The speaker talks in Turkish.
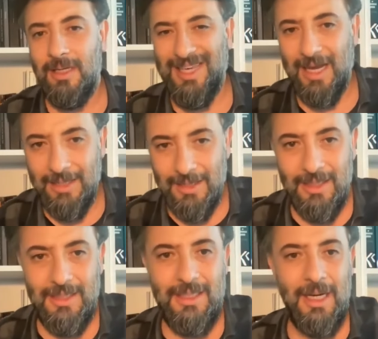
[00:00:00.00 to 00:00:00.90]

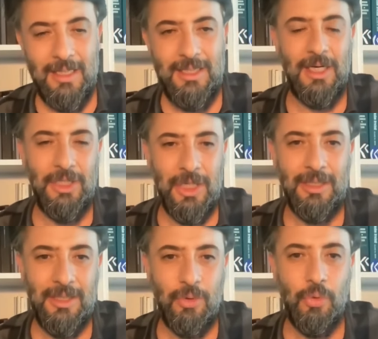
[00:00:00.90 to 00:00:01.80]
kendi siyasi
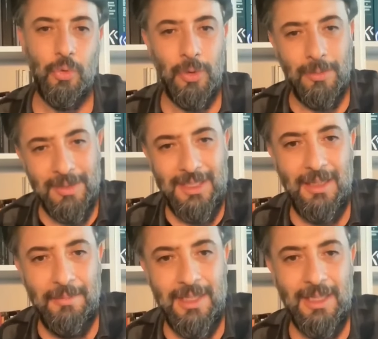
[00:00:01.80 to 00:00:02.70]
ajandasını
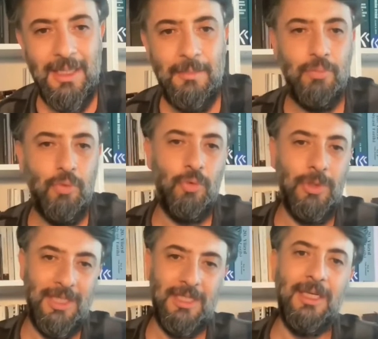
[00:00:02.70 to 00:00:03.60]
uygulamasıyla birlikte bu
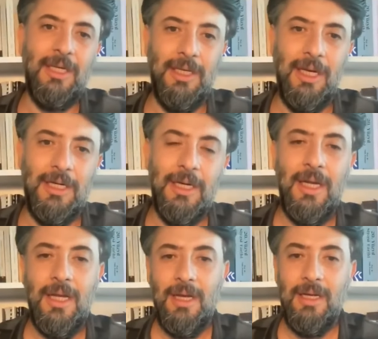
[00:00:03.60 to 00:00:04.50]
insanlar
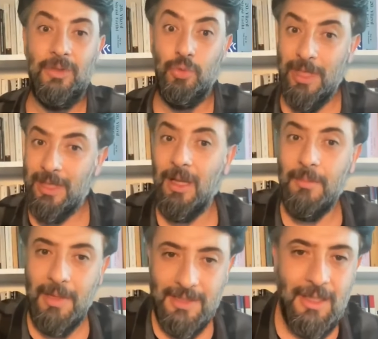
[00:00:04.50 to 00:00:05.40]
e, Cumhuriyet Halk
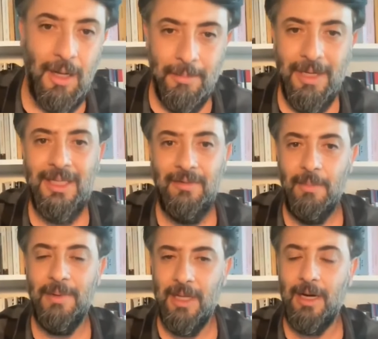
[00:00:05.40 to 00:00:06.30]
Partisi kalmaya
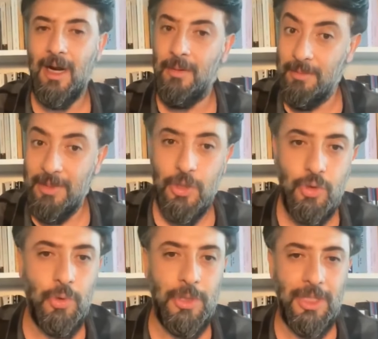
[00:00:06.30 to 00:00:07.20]
devam ederler mi? Birinci
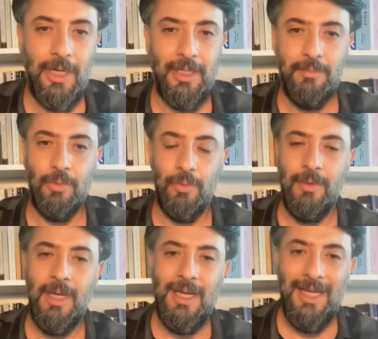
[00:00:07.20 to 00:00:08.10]
soru işareti bu.
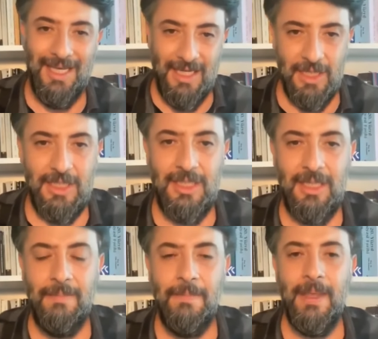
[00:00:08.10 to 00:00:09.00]

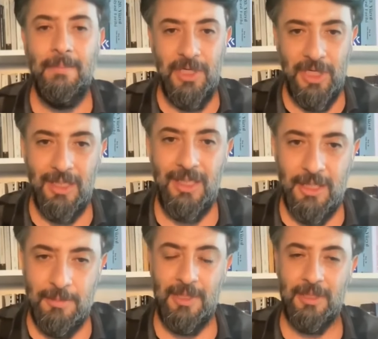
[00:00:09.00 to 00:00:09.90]
İkincisi bir şeyi
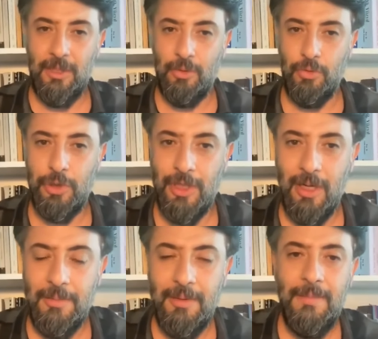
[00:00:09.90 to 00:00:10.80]
tespit ettik Ruşen
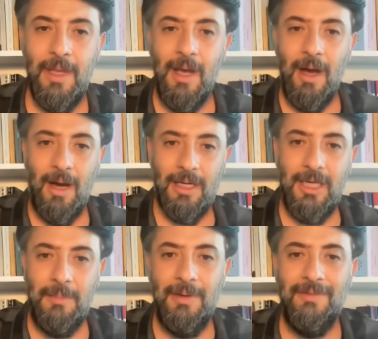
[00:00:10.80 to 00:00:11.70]
abi
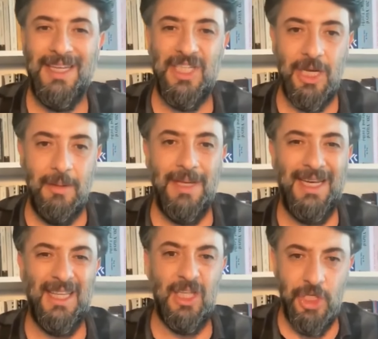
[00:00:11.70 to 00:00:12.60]
AKP ve
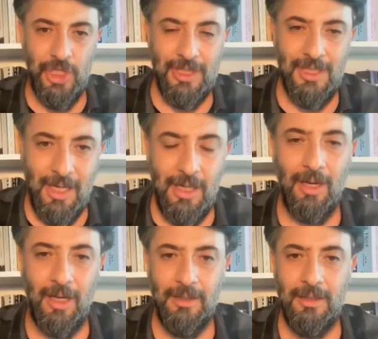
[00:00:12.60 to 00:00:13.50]
CHP'nin dışında
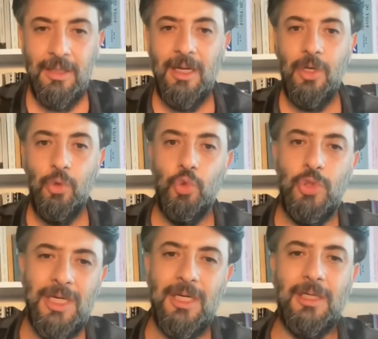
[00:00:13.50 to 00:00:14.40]
kalan
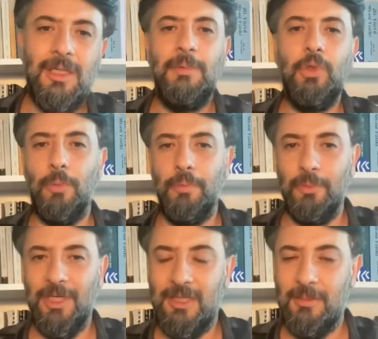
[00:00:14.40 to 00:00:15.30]
yüzde kırklık bir toplum
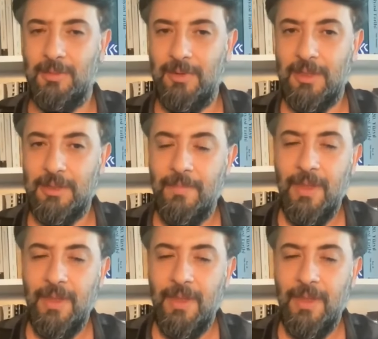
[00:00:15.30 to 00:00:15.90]
kesimi var.